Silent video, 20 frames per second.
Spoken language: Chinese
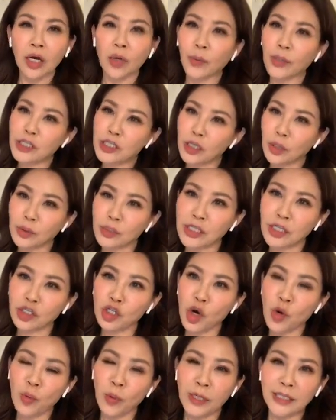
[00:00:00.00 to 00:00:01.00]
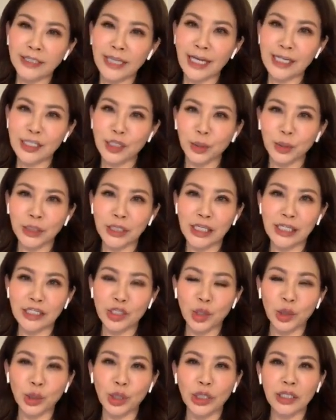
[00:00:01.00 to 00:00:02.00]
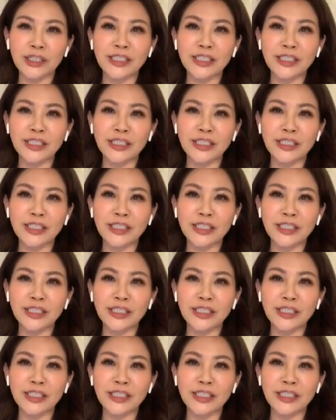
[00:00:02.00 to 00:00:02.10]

我走着从我家走着走的，